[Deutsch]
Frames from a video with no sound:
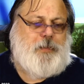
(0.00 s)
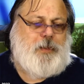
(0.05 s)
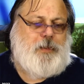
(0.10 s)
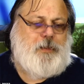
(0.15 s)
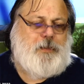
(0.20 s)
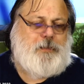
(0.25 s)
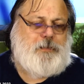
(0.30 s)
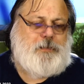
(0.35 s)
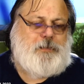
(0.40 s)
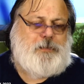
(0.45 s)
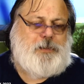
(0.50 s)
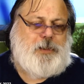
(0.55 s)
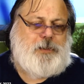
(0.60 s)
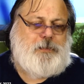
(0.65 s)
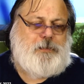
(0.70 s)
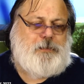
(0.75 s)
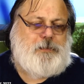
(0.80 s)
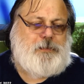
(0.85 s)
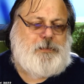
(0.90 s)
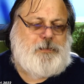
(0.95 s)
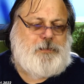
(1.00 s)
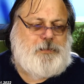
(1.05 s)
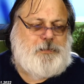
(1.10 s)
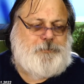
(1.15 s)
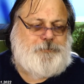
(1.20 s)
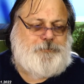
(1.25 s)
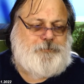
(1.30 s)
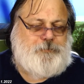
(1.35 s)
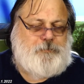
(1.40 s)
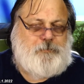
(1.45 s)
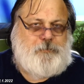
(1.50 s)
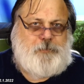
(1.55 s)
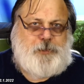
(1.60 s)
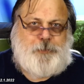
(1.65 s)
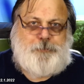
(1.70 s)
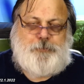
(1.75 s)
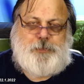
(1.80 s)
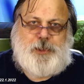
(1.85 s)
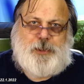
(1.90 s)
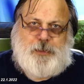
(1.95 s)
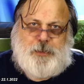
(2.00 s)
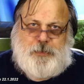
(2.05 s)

Na, ne? dann nimmt er,